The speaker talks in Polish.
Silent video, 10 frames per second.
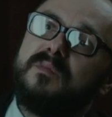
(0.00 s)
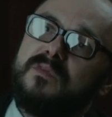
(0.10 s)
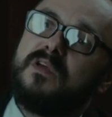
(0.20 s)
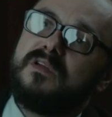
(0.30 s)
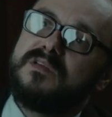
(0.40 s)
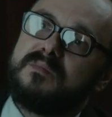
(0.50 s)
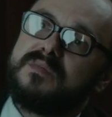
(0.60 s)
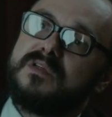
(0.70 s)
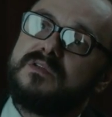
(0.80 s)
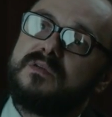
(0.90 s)
jednym
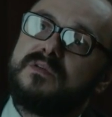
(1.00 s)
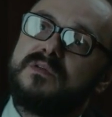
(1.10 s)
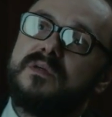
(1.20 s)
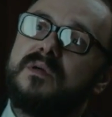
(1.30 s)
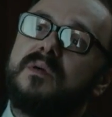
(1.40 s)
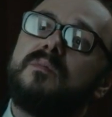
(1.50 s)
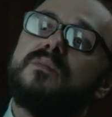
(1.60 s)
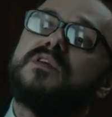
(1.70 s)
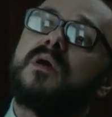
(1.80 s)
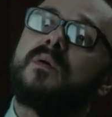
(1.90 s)
cięciem przeciąć
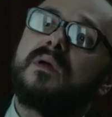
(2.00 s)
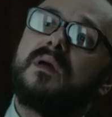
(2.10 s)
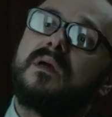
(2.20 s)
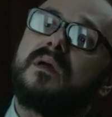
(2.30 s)
przełyk,